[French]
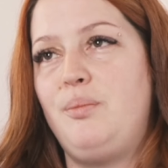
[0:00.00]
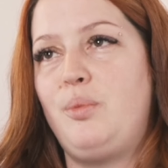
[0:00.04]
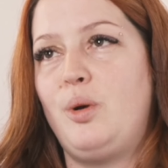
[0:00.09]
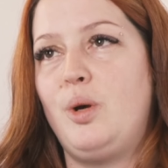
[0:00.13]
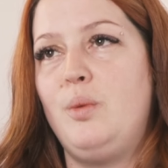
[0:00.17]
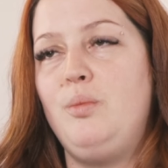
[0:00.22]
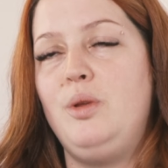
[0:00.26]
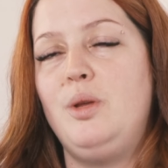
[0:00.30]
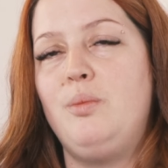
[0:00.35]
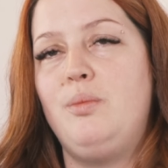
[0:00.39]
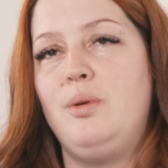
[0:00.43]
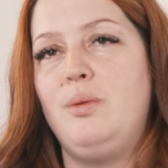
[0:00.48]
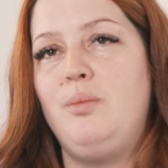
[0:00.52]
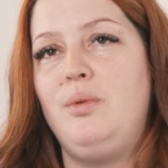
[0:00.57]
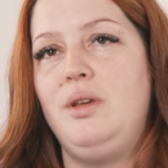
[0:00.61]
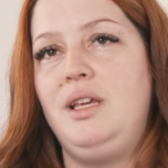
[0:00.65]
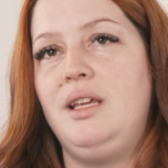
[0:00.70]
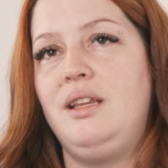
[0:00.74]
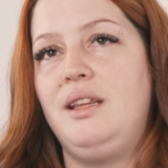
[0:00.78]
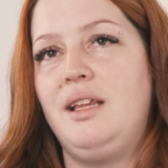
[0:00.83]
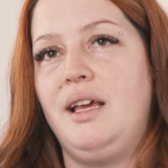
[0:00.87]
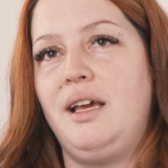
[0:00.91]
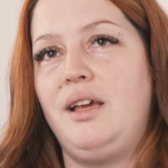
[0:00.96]
le premier bébé
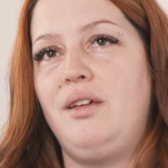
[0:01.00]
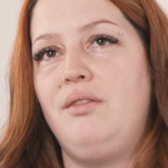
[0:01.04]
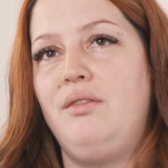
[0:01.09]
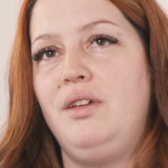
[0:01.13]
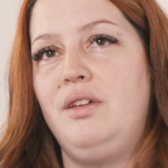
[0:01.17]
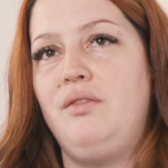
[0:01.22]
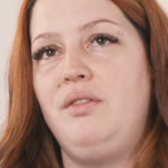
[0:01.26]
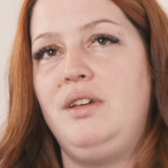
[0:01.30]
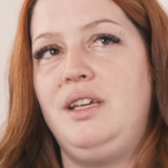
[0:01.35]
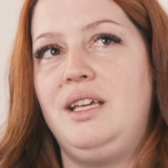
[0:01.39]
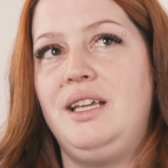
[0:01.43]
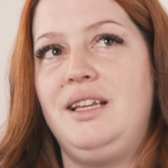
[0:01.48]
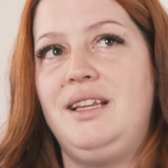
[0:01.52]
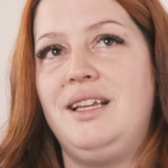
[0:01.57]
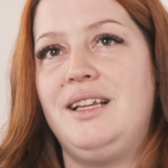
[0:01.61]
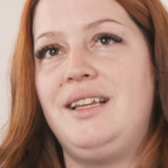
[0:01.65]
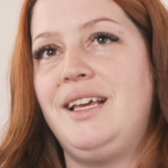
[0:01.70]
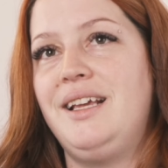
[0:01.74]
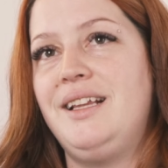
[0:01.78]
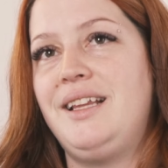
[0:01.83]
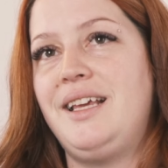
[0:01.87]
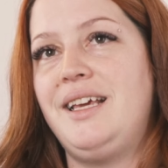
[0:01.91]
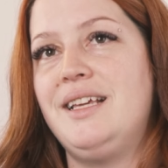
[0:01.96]
qui est arrivé, fait qu'il était
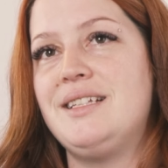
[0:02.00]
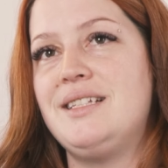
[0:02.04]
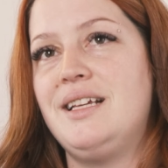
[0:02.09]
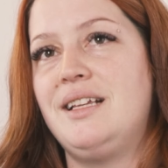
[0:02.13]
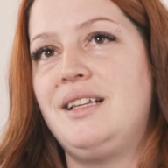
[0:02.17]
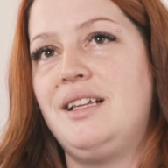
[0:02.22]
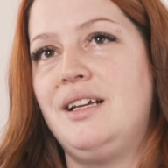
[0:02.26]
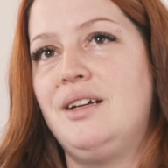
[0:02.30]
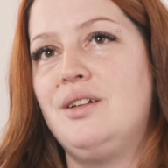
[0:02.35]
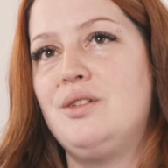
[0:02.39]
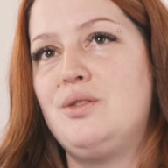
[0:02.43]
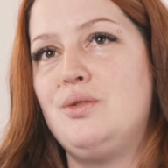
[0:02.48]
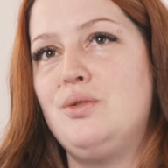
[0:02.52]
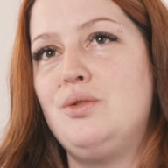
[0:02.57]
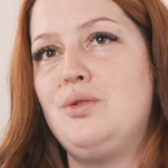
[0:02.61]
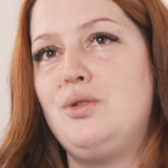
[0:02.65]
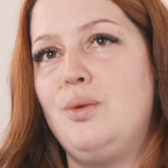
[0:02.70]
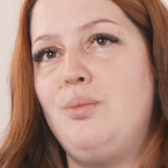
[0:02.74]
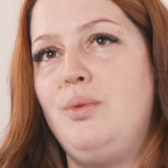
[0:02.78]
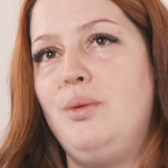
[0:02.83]
très, très entendu, ce